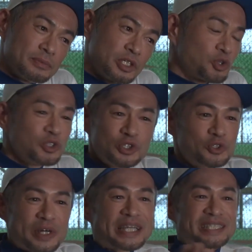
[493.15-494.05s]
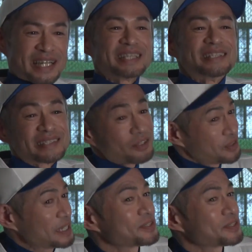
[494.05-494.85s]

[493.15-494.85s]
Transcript: 人に言うわけじゃないんですけどね、